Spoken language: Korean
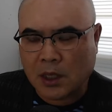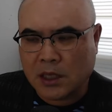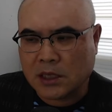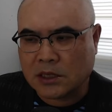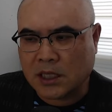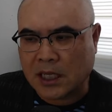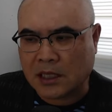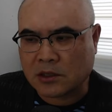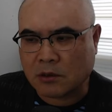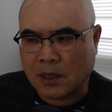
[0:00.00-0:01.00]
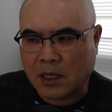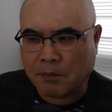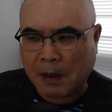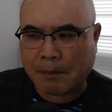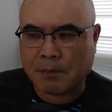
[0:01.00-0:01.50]
일제 강점화
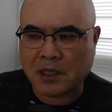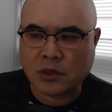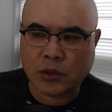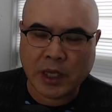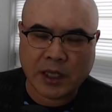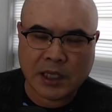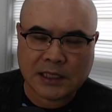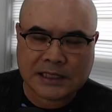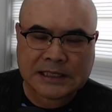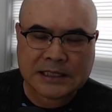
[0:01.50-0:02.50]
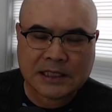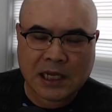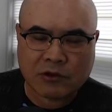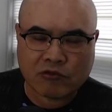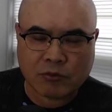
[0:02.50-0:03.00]
반민족 행위
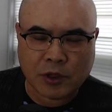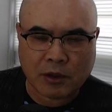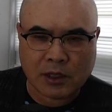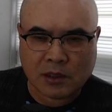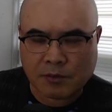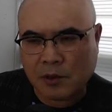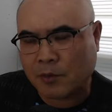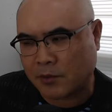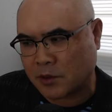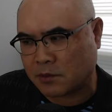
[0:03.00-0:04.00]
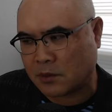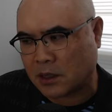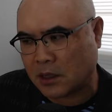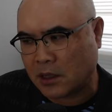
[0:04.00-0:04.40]
진상 규명에 관한 특별법이 있습니다.